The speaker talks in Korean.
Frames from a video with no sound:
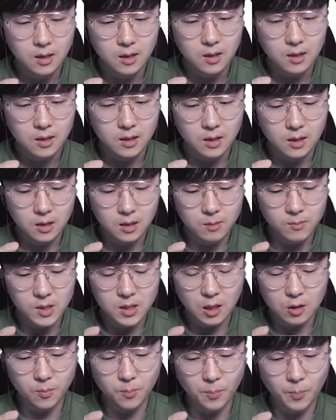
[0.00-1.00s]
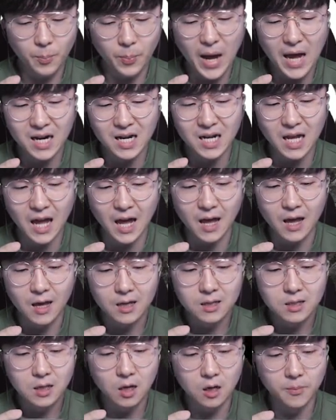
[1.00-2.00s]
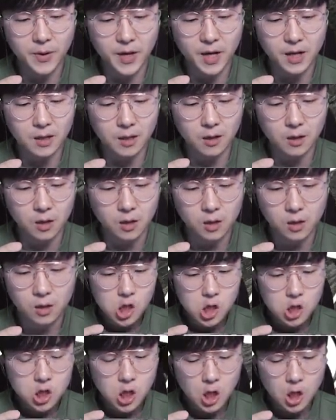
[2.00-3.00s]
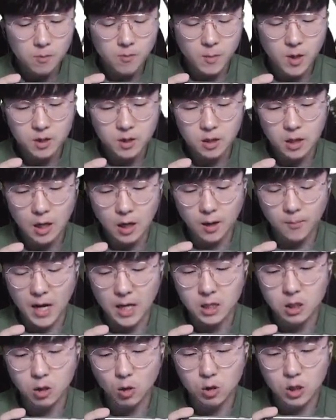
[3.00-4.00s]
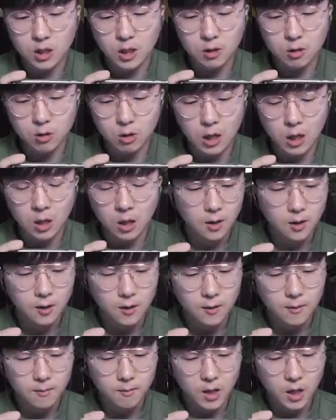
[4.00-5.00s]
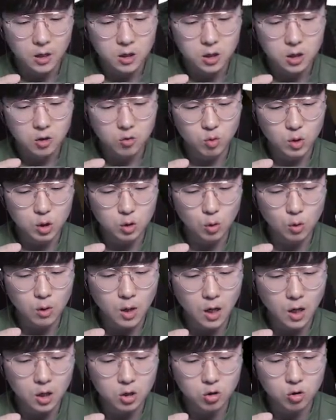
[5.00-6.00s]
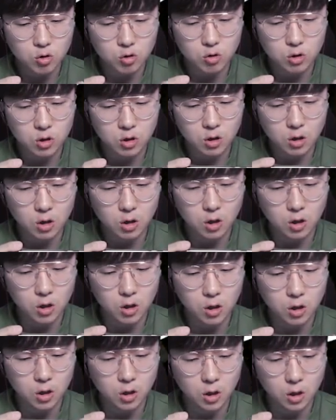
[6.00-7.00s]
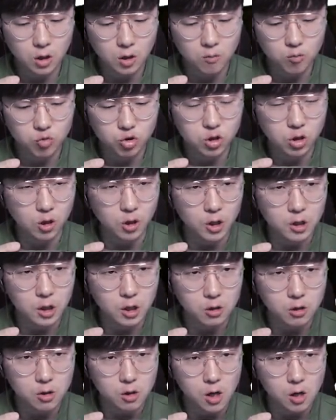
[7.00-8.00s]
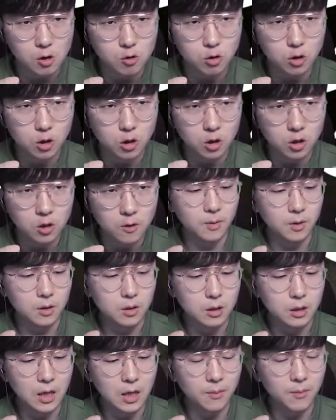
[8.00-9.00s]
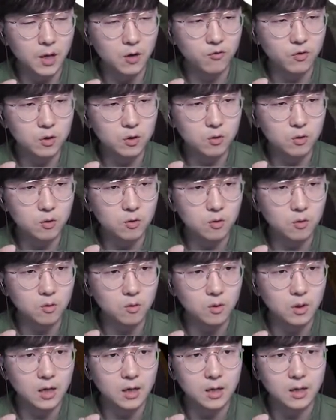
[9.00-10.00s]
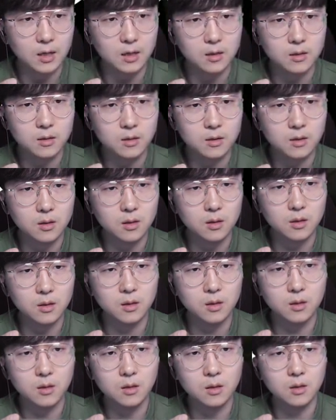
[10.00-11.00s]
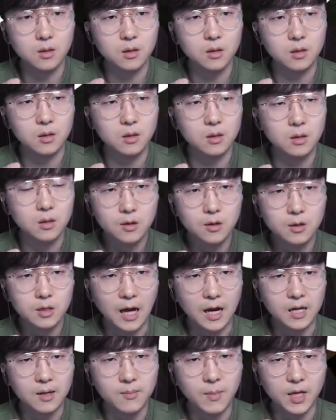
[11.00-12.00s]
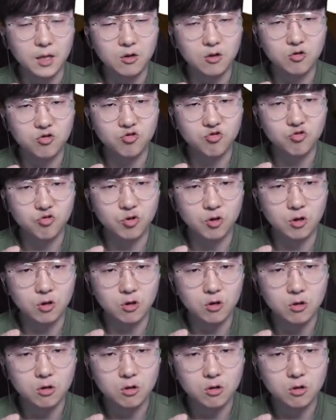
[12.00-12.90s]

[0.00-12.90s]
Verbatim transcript: 이 틈을 타서 빠르게 작업해야 돼요. 잠깐만 내가 망치 어디다 놨더라? 망치 위쪽 가가지고 이거 문 열어야 될 것 같고요 그 다음에 위쪽으로 올라가서 다리 만들어 주고요